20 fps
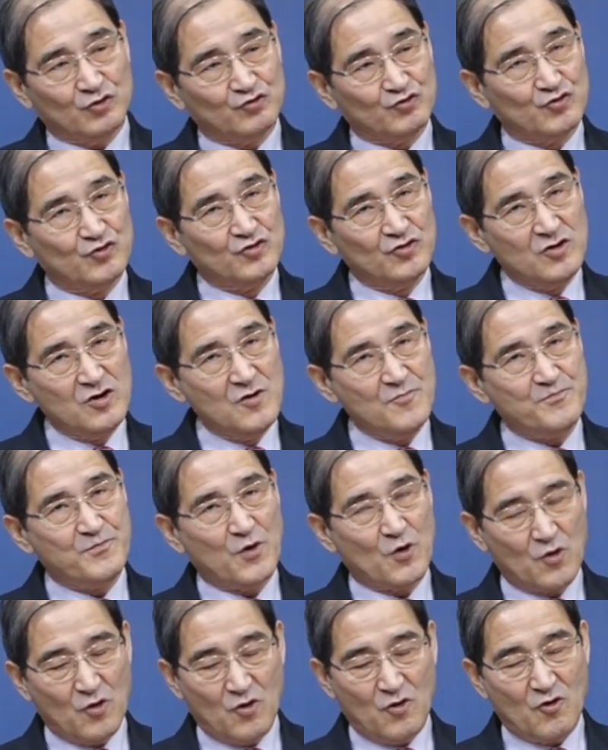눈을
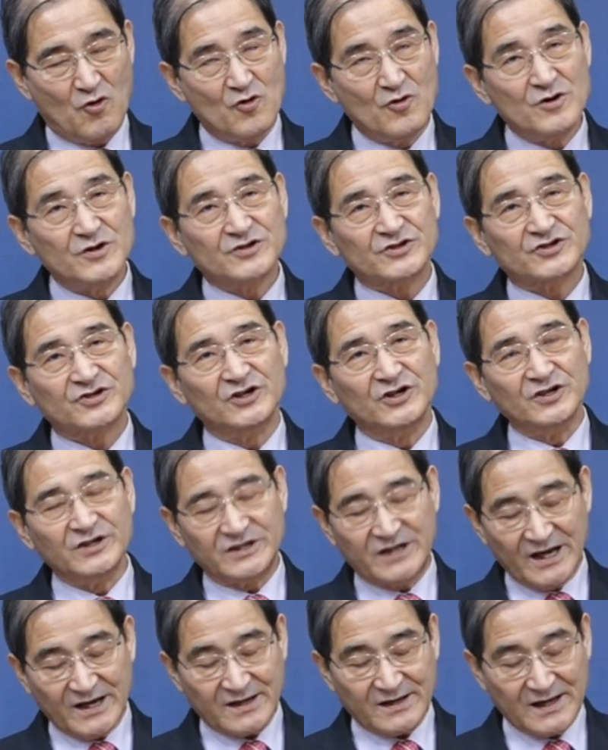보고
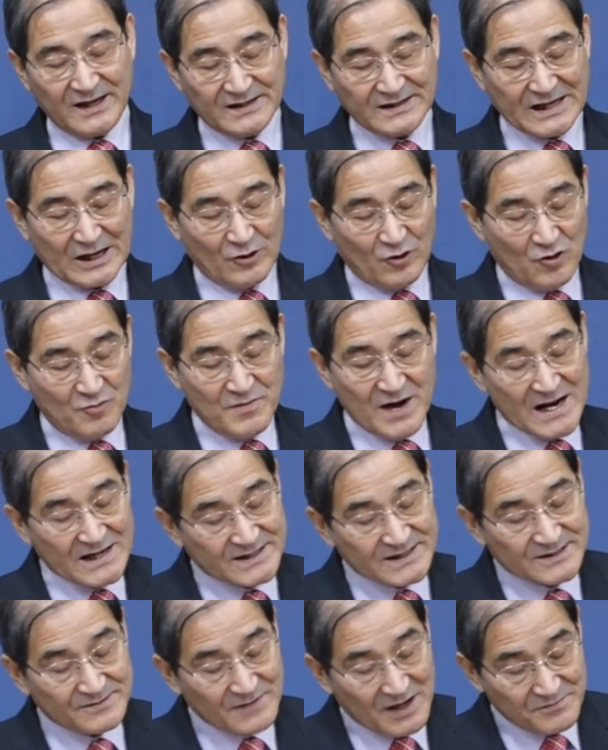선택했다고
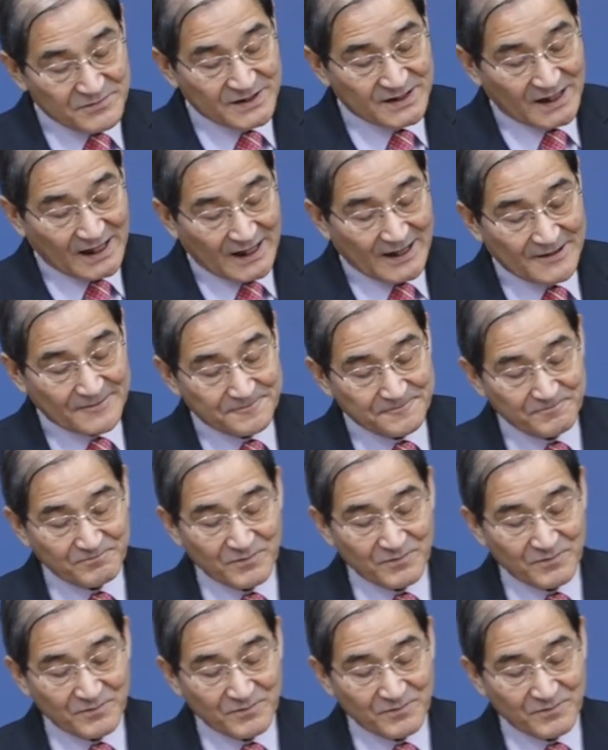말씀합니다.